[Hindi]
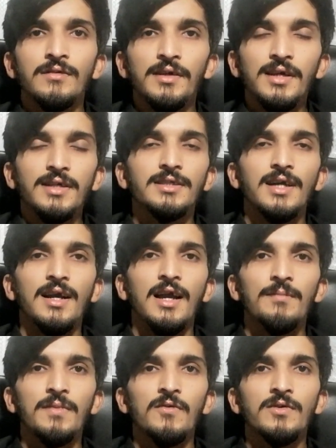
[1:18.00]
थ्री ईयर्स का
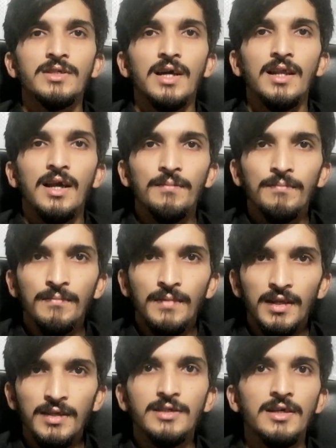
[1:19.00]
गैप है वो सारा
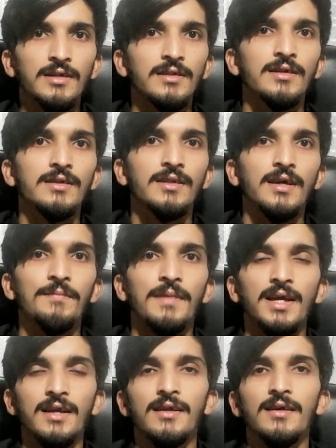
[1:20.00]
मेरी सर दर्द है
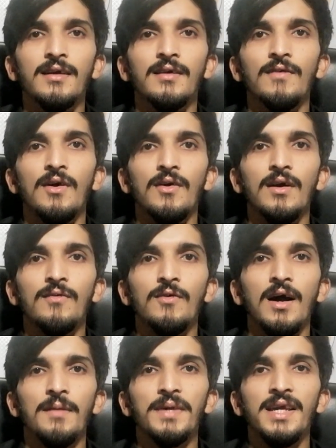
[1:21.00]
मैं क्लियर करवाऊंगा
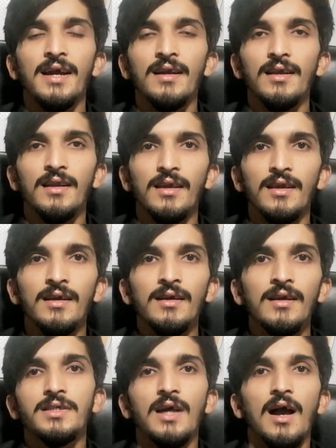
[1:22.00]
वो आपकी हेडेक नहीं है
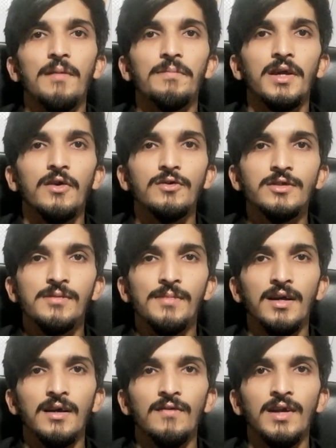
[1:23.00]
फीस आपने खुद
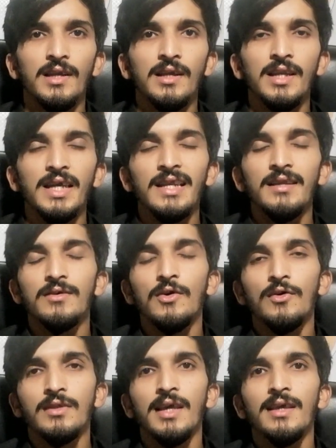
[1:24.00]
जमा करवानी है लेकिन
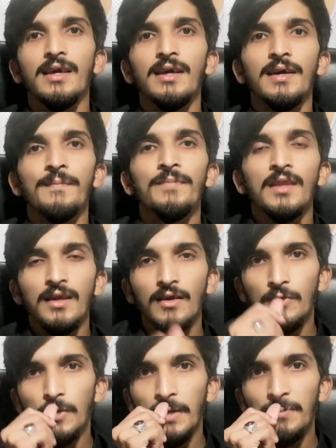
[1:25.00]
होता ये है
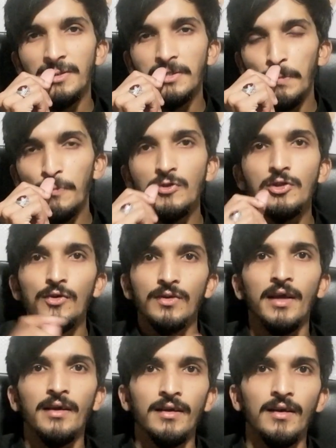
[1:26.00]
कि उनके पास सब कुछ
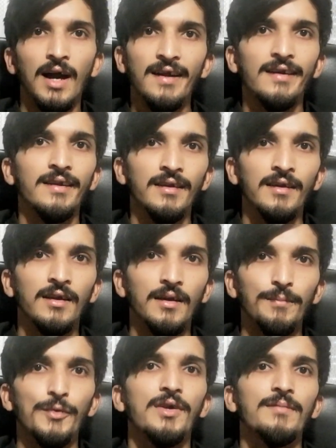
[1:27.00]
होता है आर
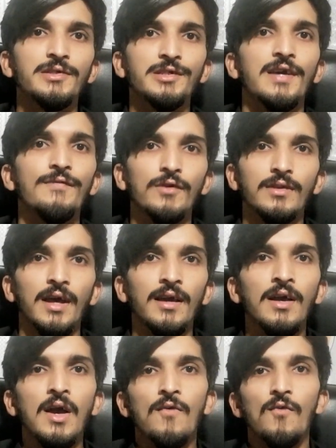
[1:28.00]
कंप्यूटर में सेफ होता
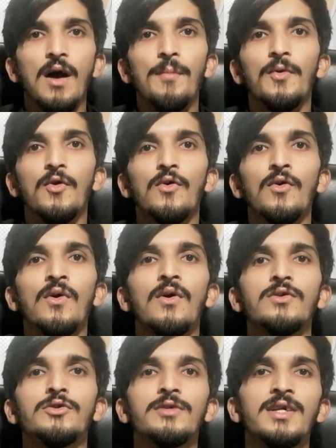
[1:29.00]
है वो आपको
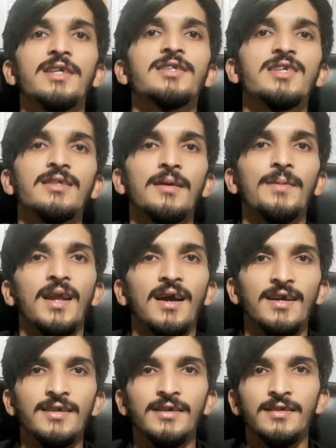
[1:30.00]
ड्यूटी रसीदे बना
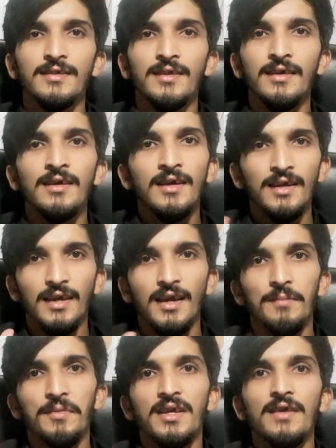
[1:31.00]
के दे देते हैं कि
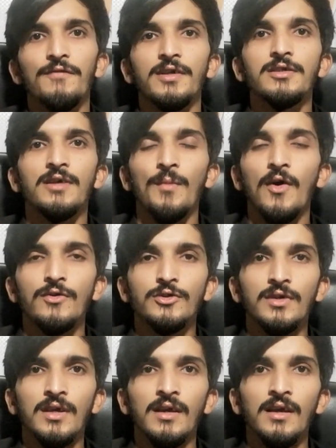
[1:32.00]
आपकी ये फ़ीस जमा हो
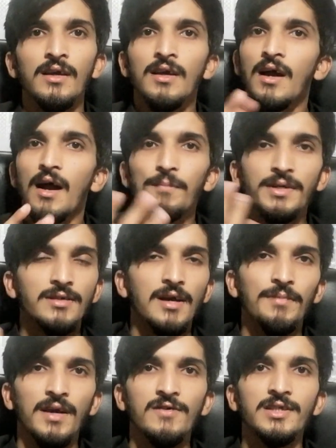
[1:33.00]
चुकी है अब बस
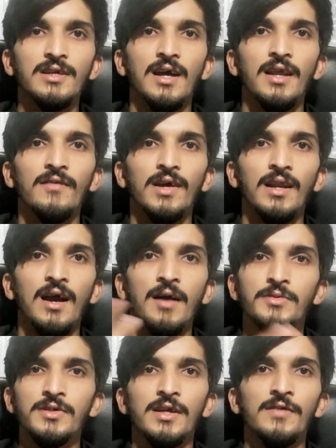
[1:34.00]
आपका वीज़ा आने वाला
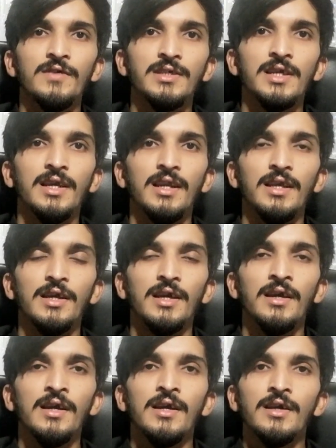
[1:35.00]
आप स्टडी वीज़े के
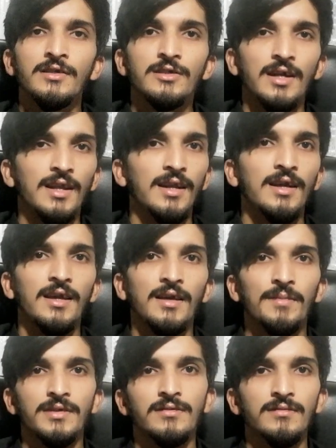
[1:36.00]
लिए जाने लगे
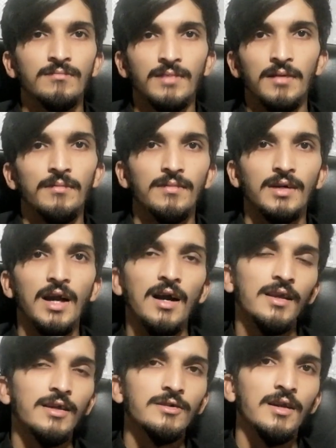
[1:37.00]
हैं बस मतलब
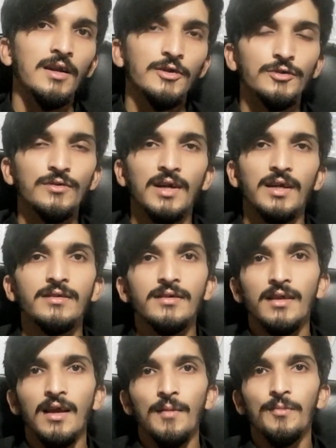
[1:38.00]
कहानियाँ सुनाना शुरू कर
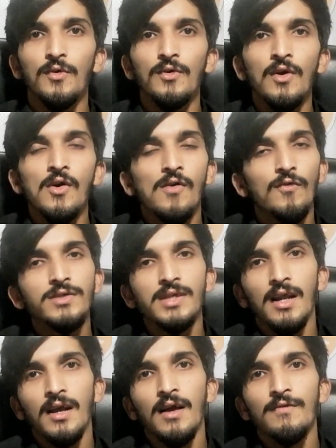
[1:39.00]
देते हैं आपको वो
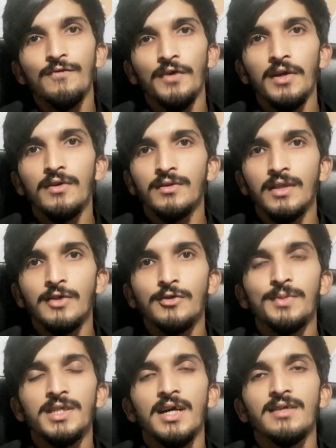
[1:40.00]
सारा काम फेक होता है
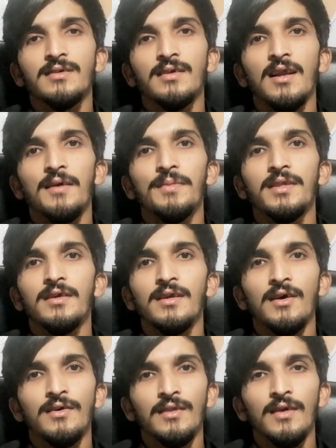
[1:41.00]
जो पचास हज़ार आपने
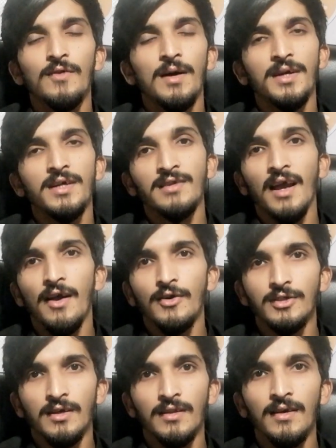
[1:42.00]
दिया होता है वो आपका ज़ाया
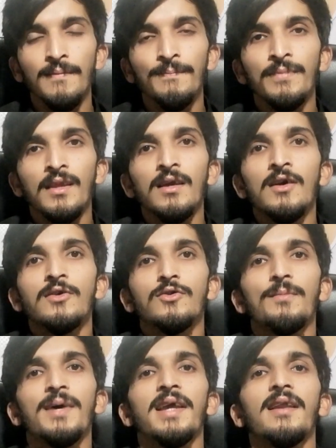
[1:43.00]
हो जाता है
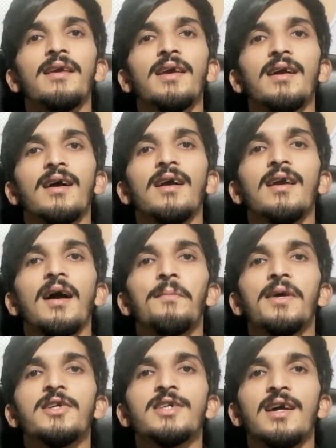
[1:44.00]
तो भाई ने ये कहा कि
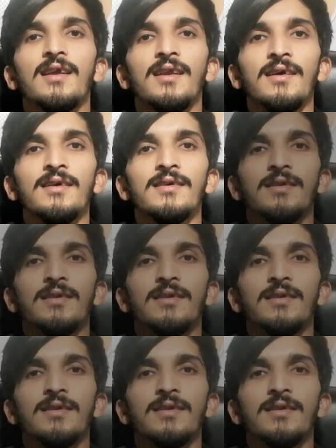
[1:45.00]
आपका चैनल है